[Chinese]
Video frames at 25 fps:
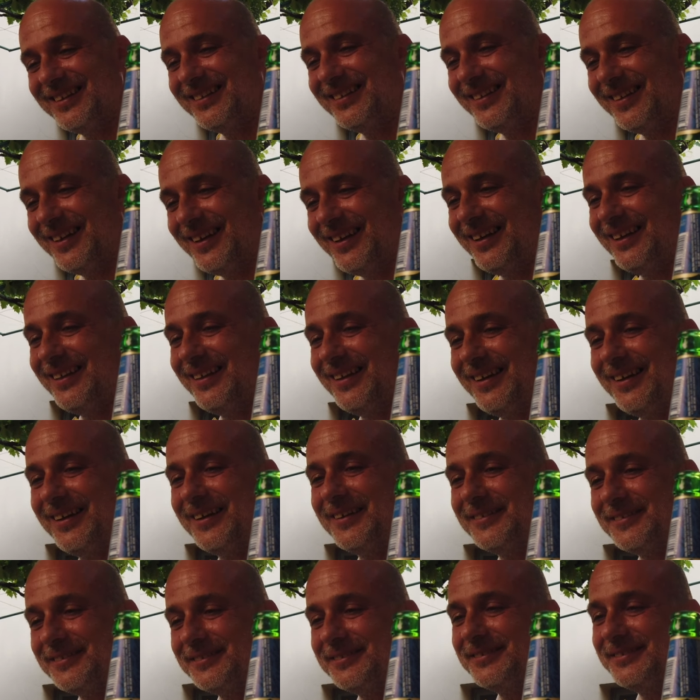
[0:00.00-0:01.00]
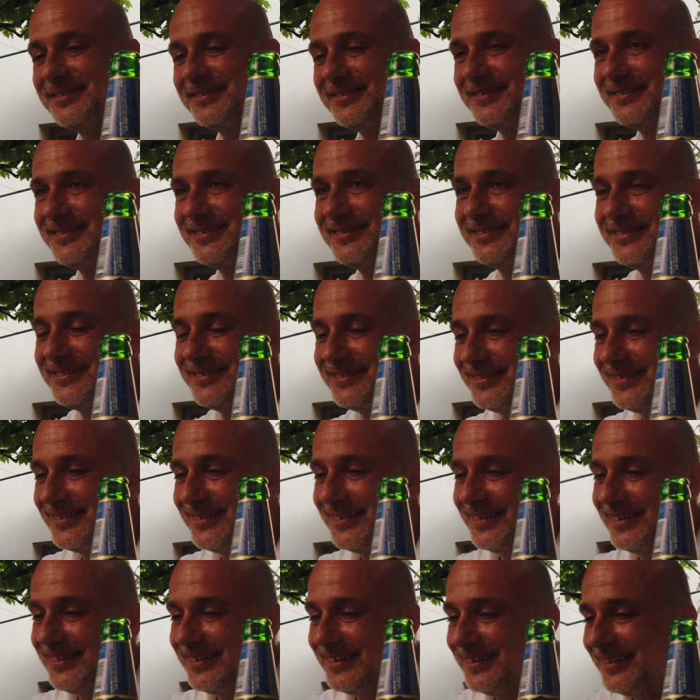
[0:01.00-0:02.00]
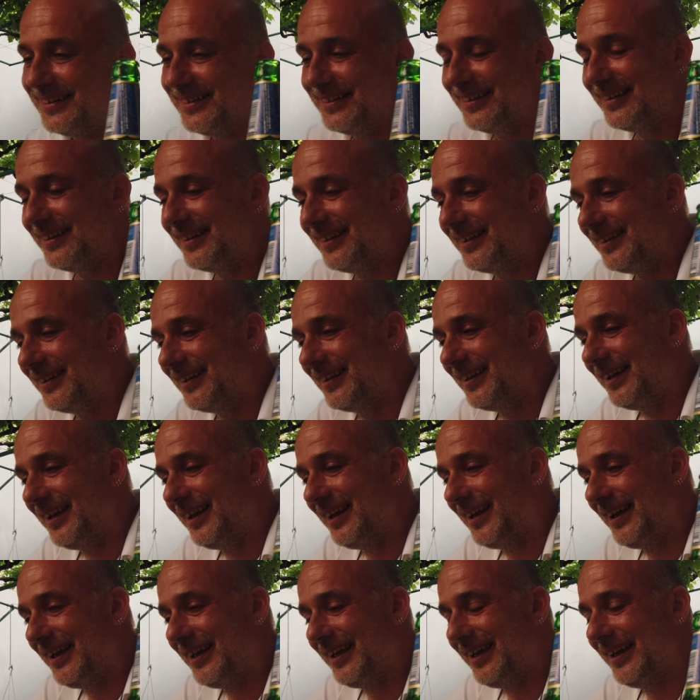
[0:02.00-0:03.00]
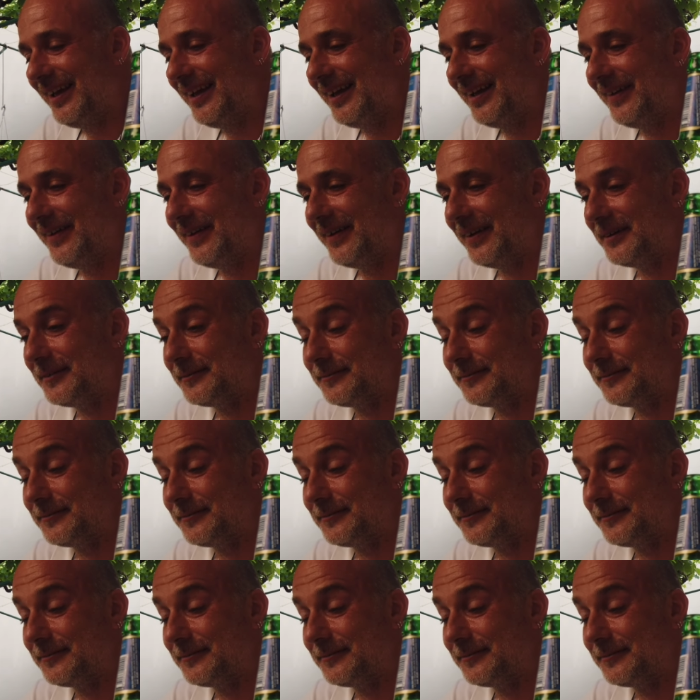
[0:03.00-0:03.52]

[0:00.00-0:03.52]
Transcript: 知道吧？嗯，哎呀。